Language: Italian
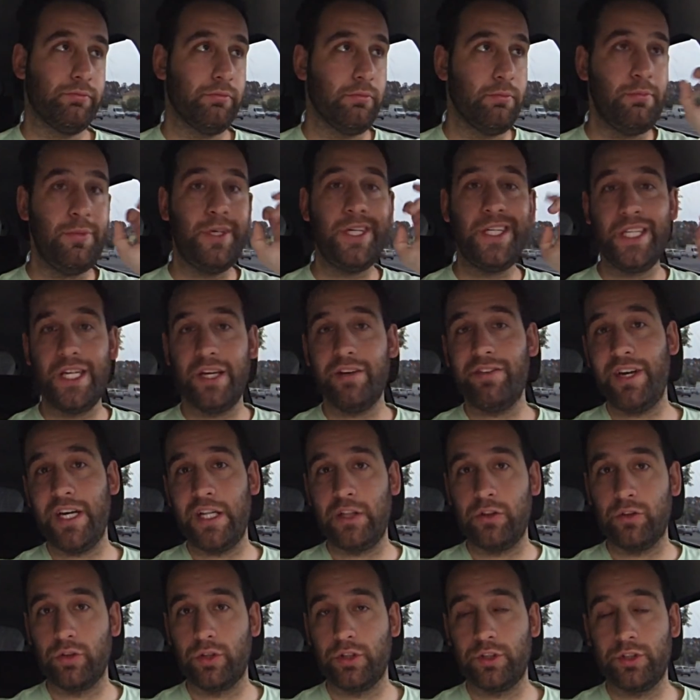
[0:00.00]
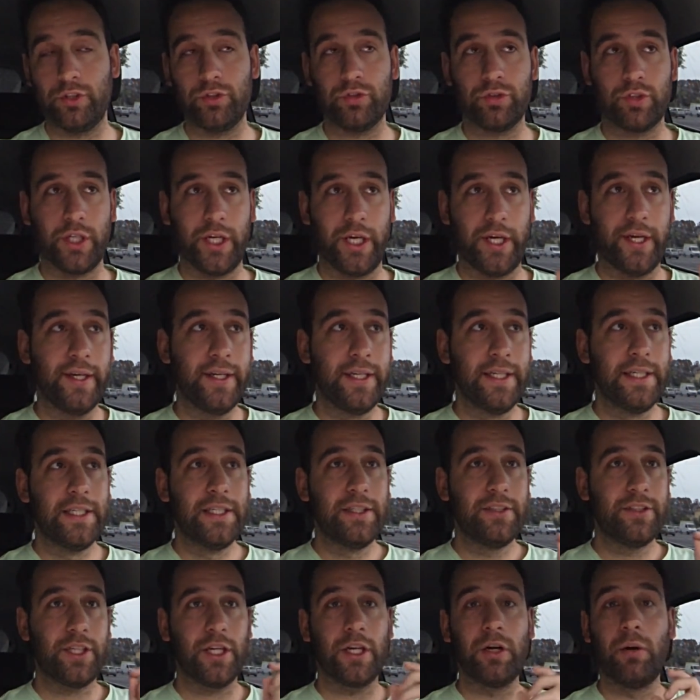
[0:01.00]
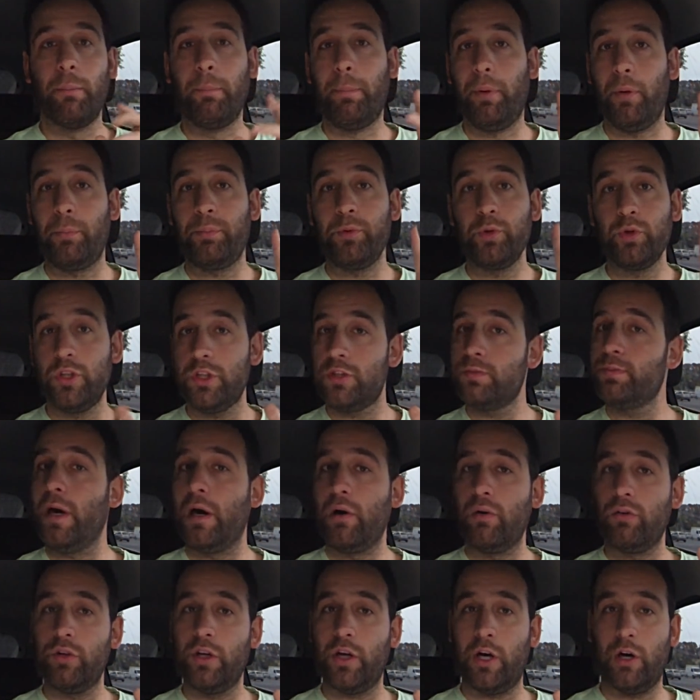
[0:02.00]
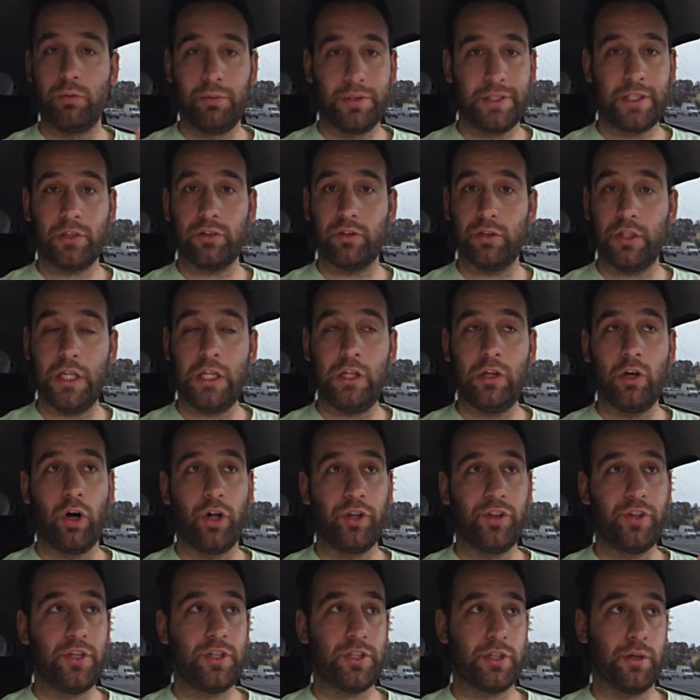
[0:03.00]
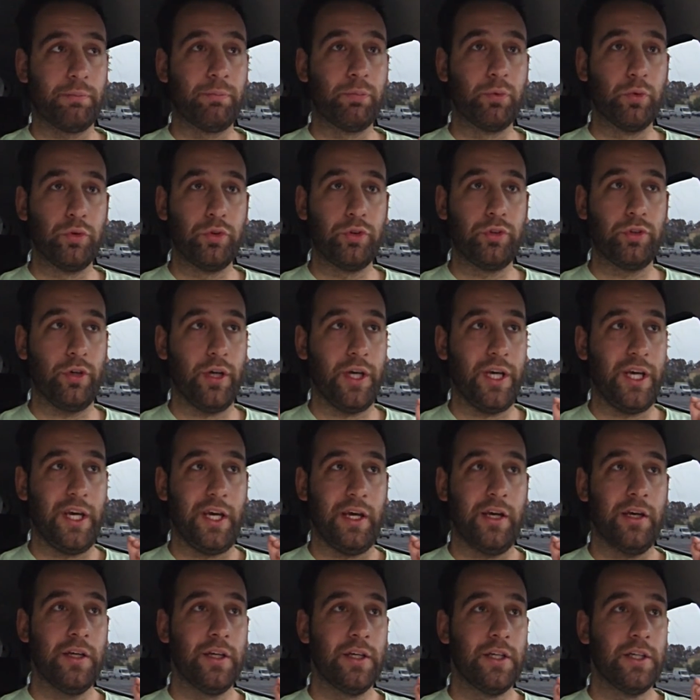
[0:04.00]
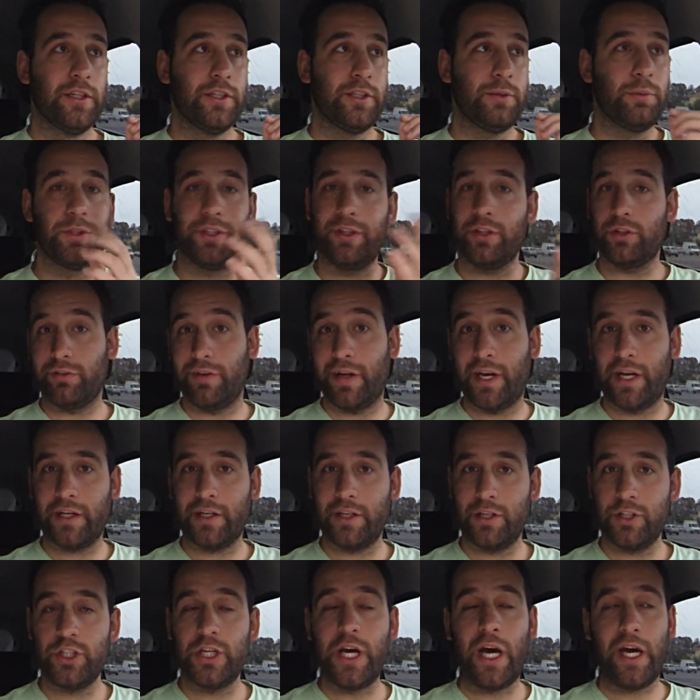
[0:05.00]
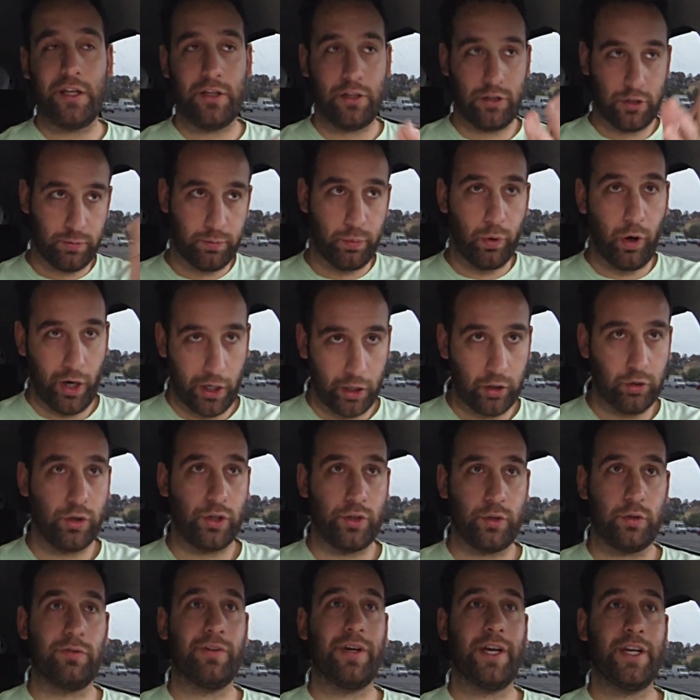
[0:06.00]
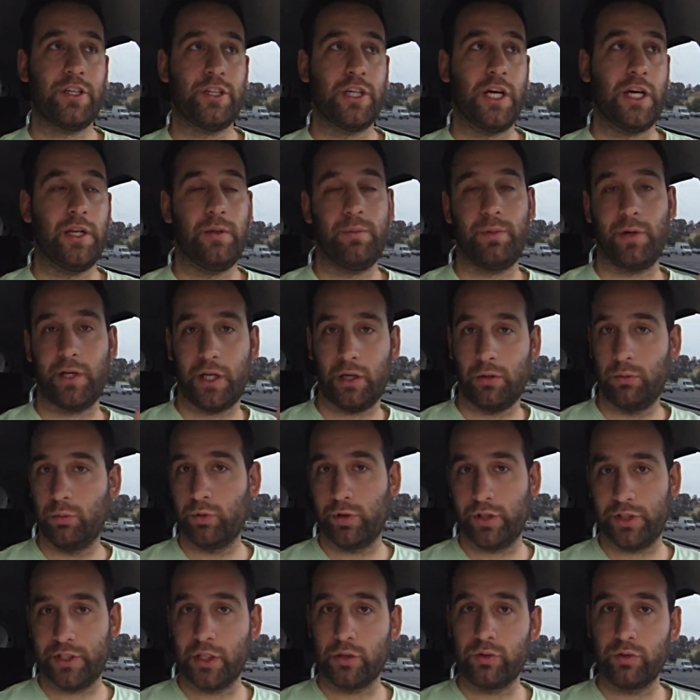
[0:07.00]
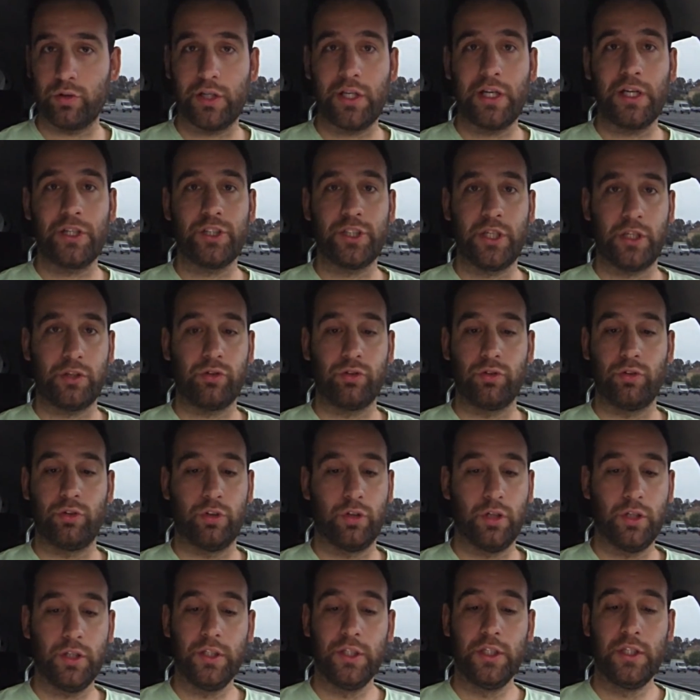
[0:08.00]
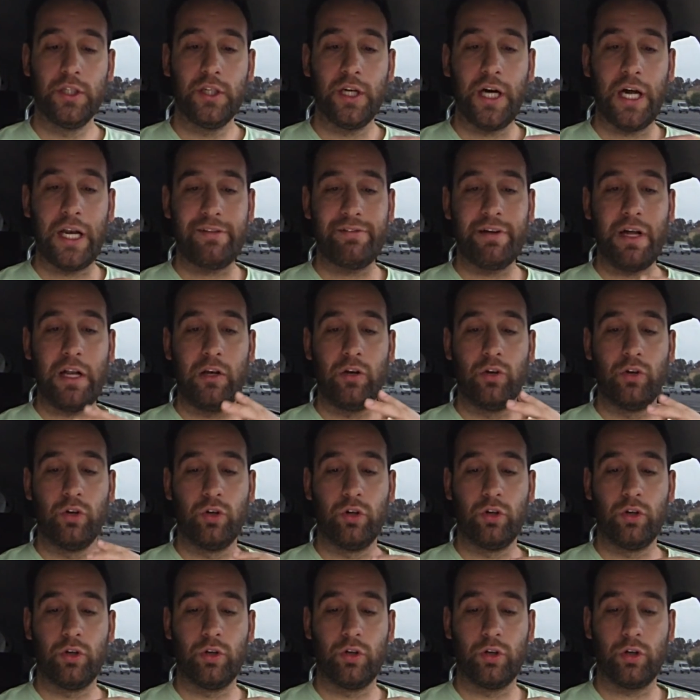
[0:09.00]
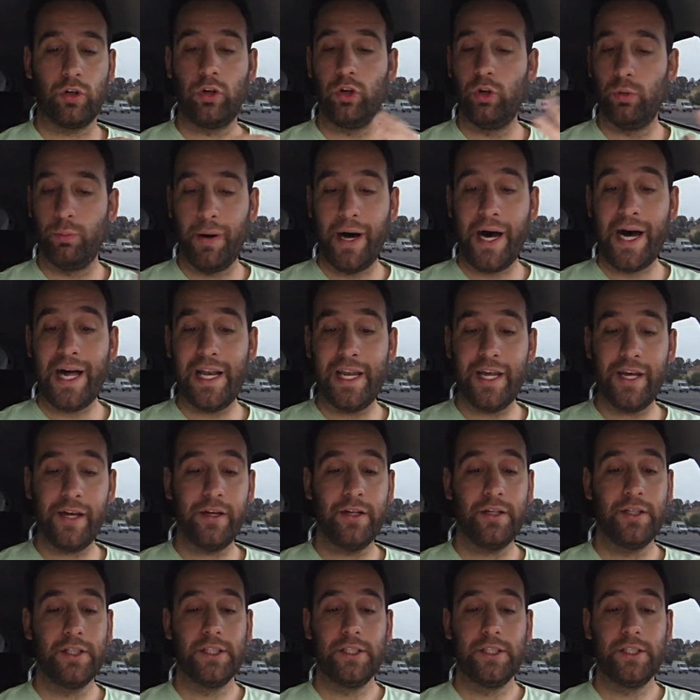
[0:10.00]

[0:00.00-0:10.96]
mini evento, nel senso che c'era un po' più di spawn aumentato degli Oddish, appunto, e si poteva trovare anche Shiny, si può ancora trovare Shiny perché comunque è stato rilasciato a livello globale.